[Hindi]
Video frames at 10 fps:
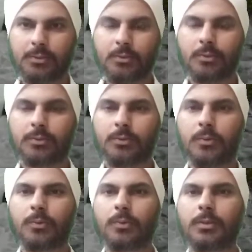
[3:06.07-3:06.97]
तो
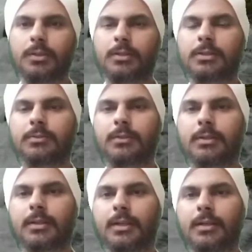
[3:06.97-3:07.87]
कौन
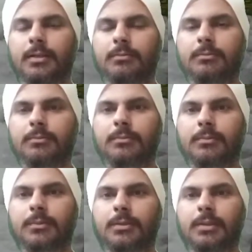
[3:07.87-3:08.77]
स्वर्ग गया
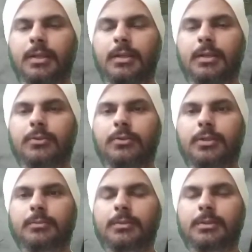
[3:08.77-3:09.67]
देह का तो
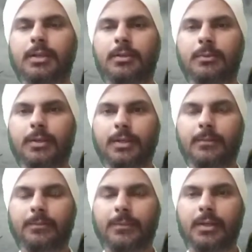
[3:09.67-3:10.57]
अंतिम संस्कार हो गया
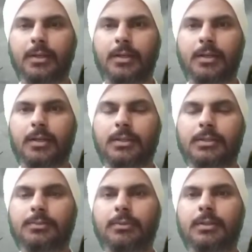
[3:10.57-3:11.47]

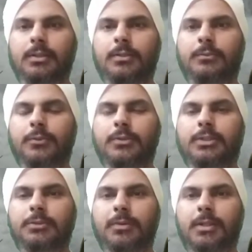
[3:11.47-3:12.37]
स्वर्ग वो
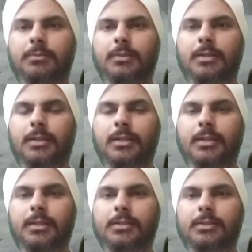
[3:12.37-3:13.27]
जीवात्मा
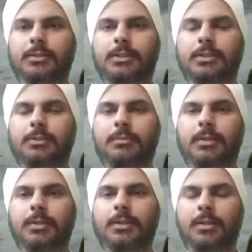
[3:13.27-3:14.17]
गई
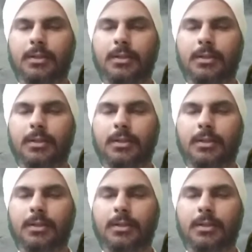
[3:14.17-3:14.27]
जिसमें